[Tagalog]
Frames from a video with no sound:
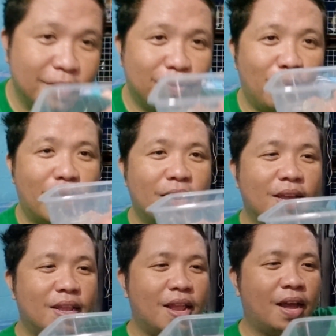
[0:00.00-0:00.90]
So,
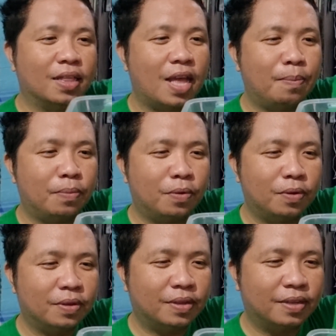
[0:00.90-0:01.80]
ganyan lang.
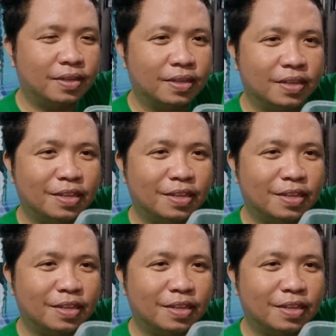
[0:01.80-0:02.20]
Tapos,